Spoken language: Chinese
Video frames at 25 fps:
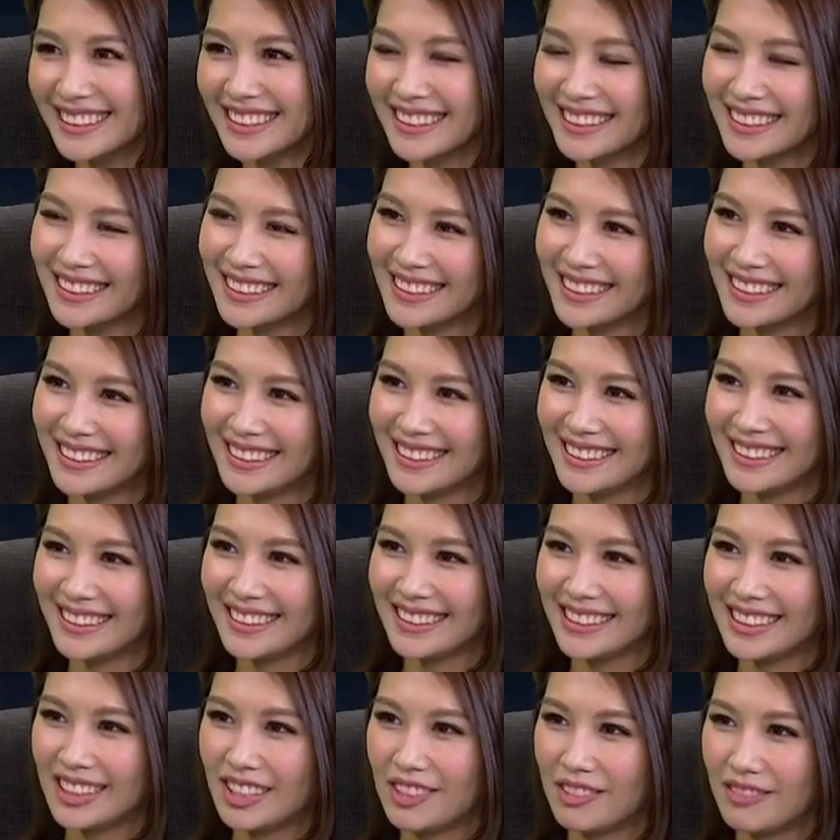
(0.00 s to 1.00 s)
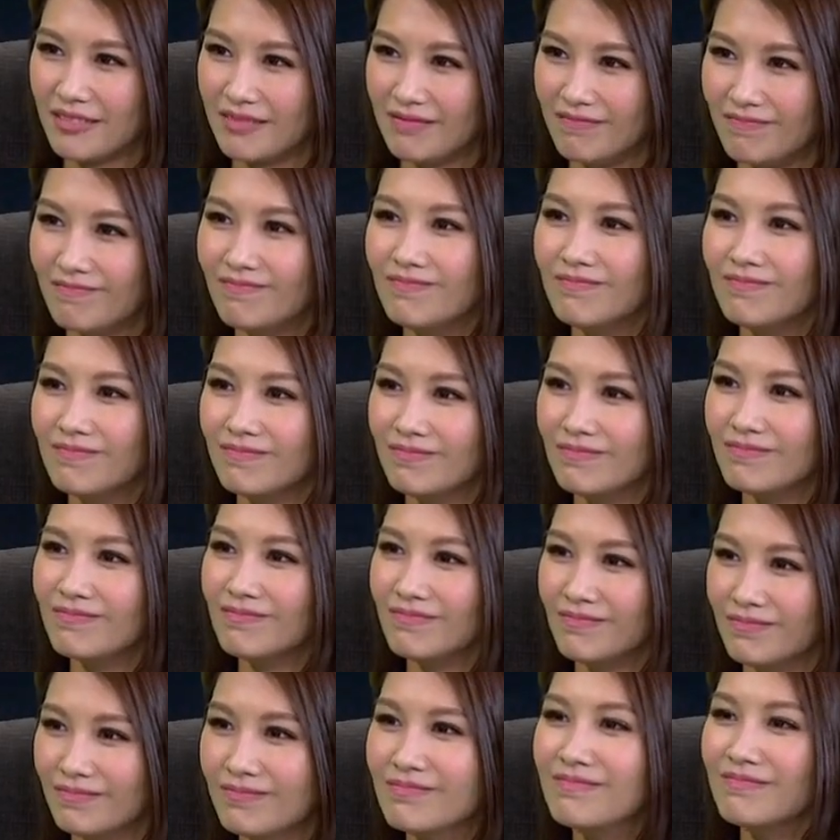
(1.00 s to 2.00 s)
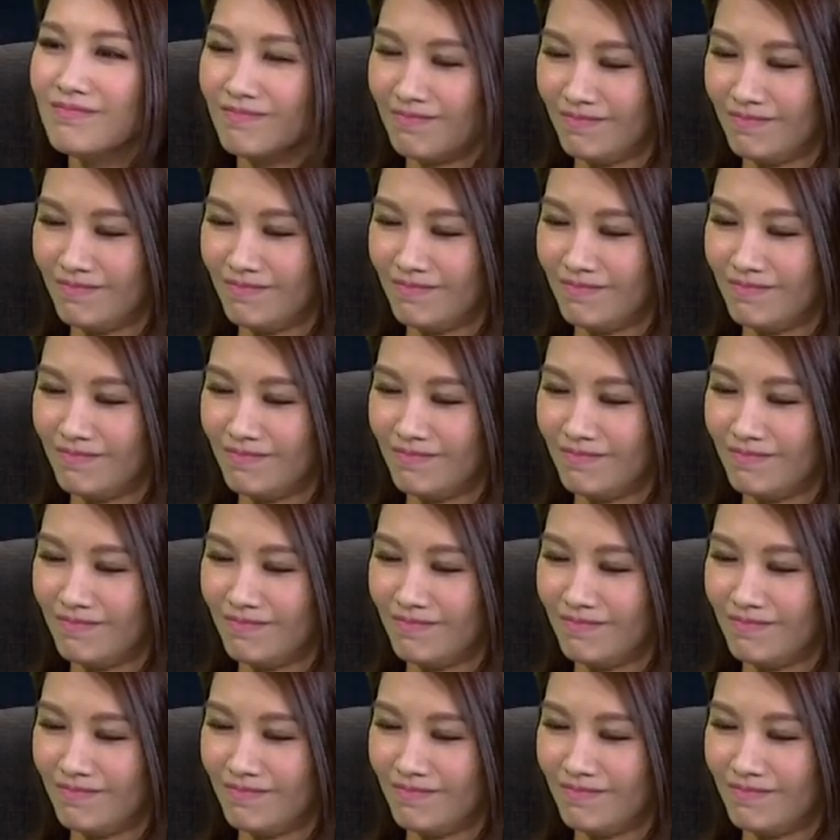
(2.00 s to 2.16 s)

国。对对对。然后